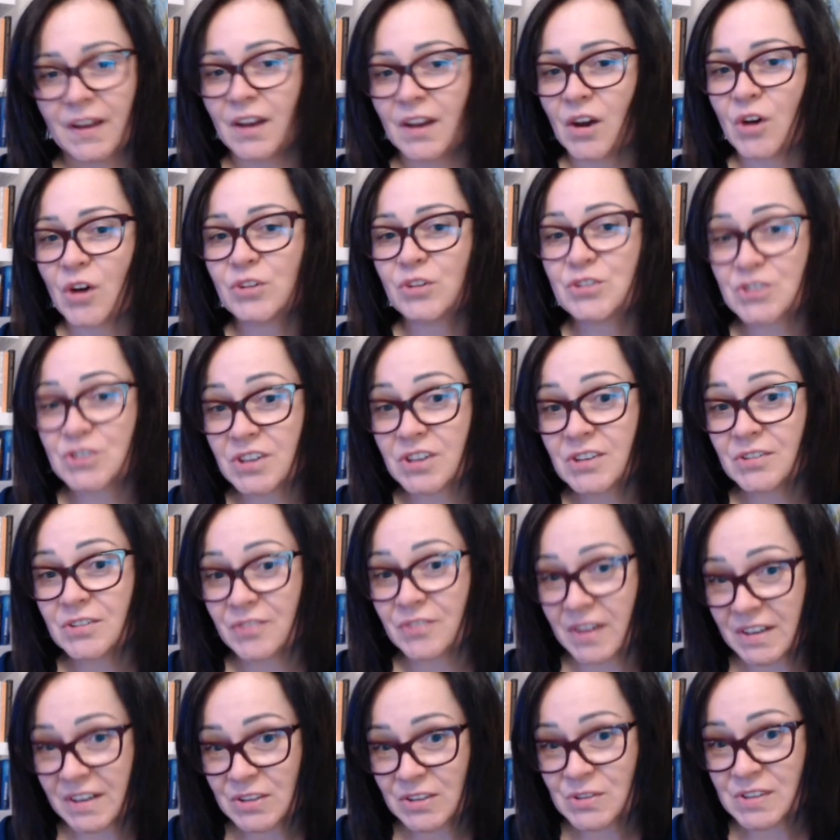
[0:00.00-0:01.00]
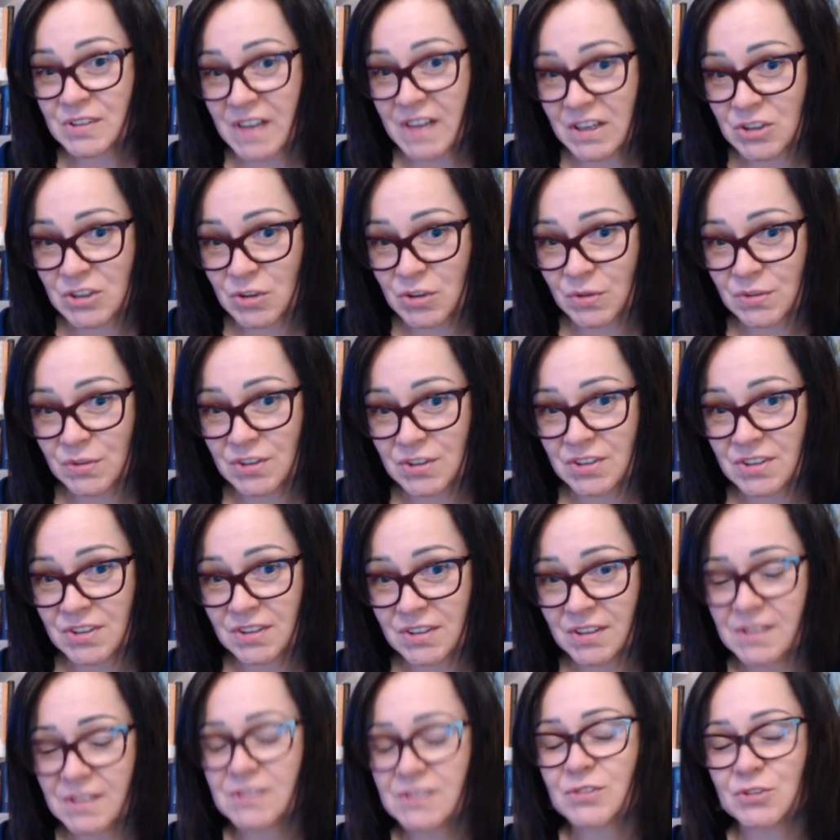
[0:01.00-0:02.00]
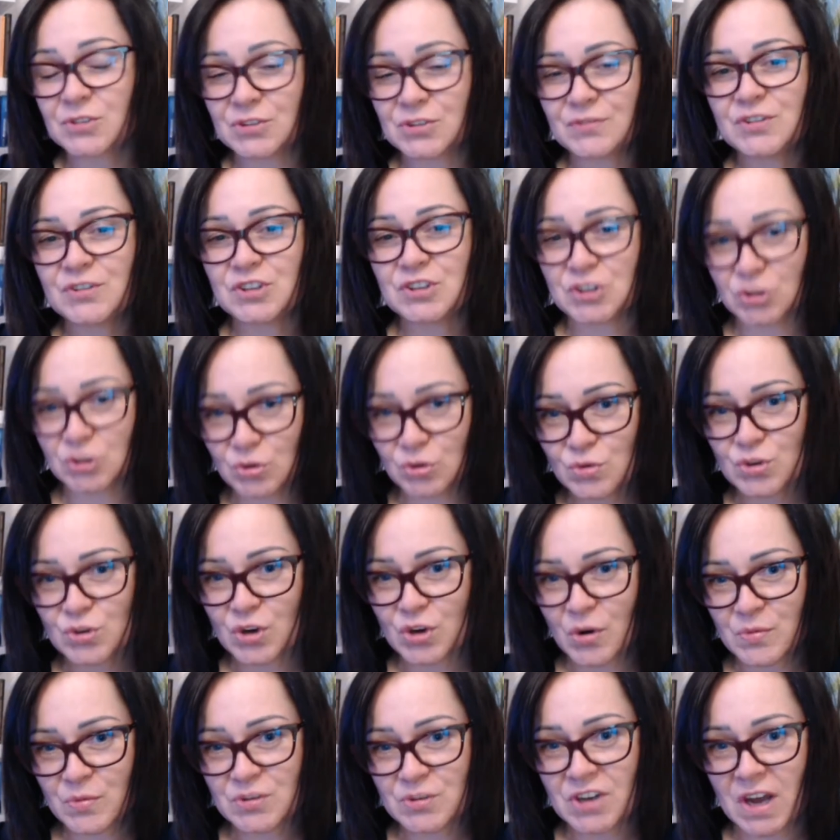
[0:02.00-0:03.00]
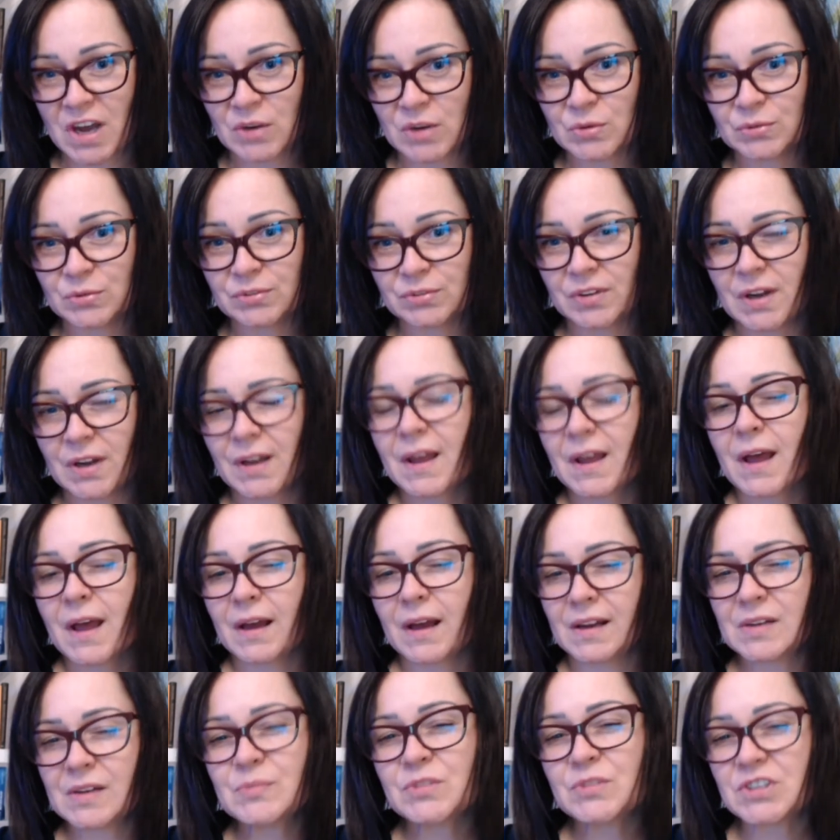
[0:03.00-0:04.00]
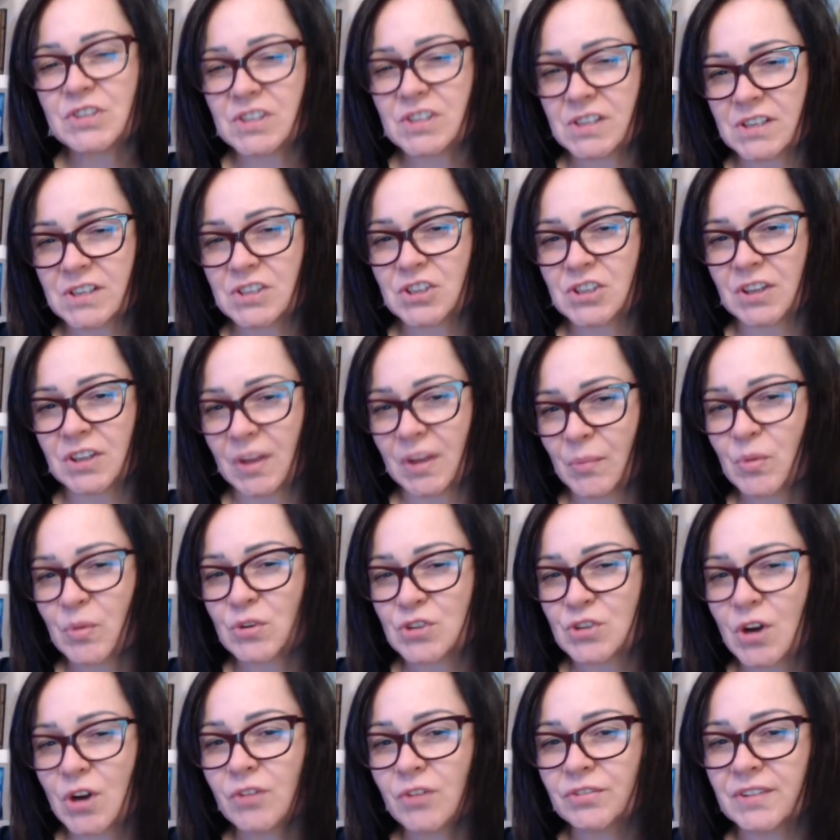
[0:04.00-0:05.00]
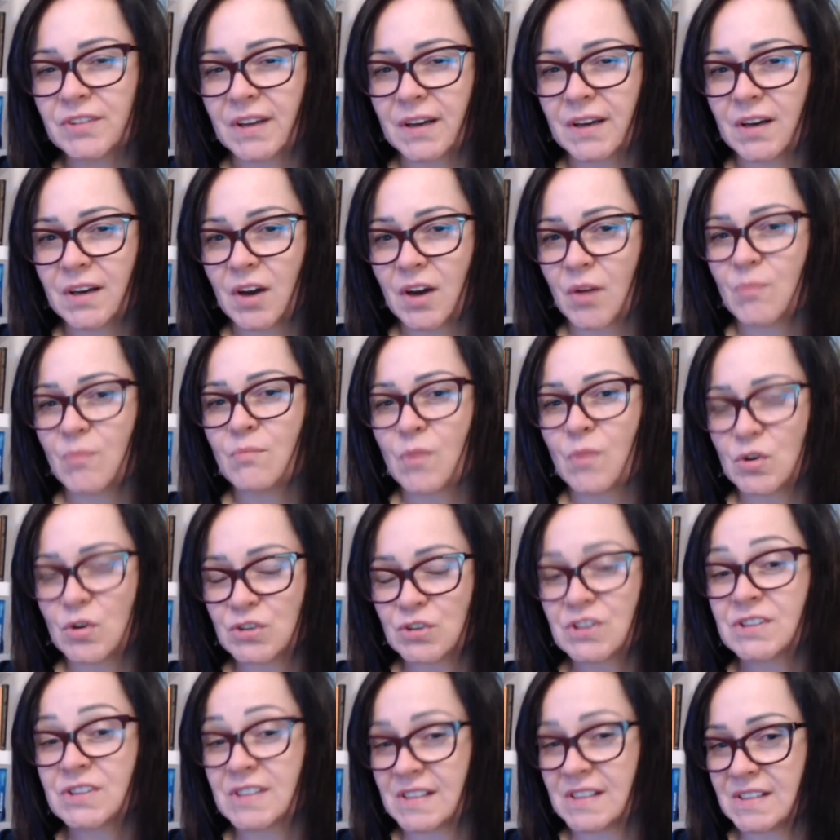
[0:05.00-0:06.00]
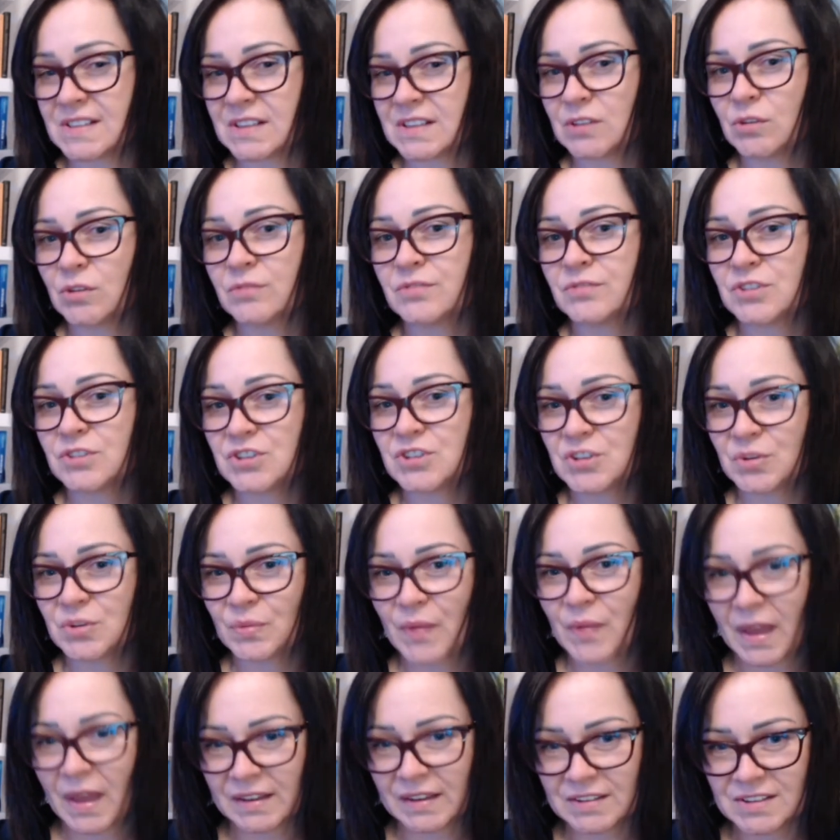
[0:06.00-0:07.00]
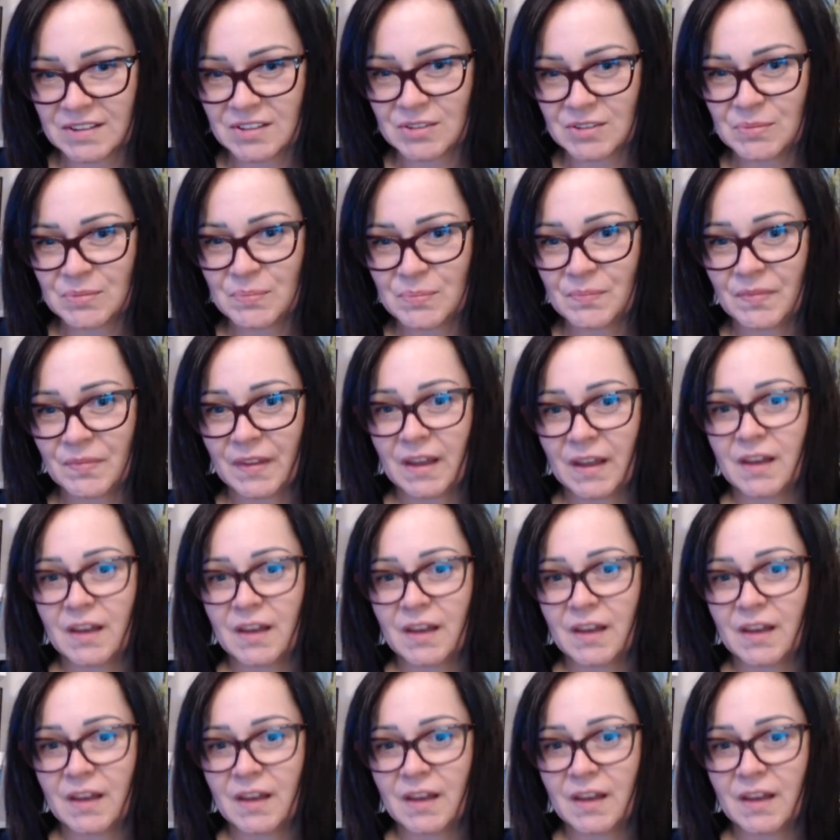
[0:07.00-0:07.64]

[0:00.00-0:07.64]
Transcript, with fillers: Od czego warto zacząć? Jest oczywiście dużo obszarów, ale myślę, że na początek możesz zastanowić się nad tym,